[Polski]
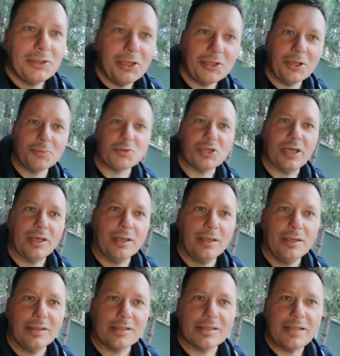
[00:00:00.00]
No dobrze,
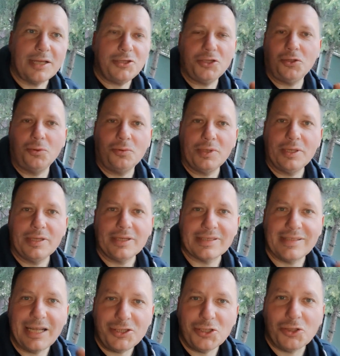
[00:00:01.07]
znacie to,
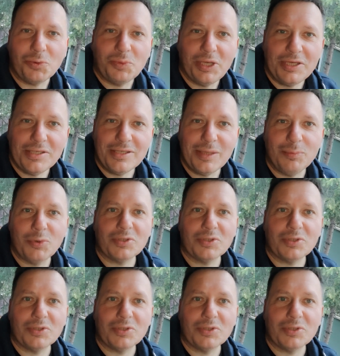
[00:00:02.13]
znacie to miejsce,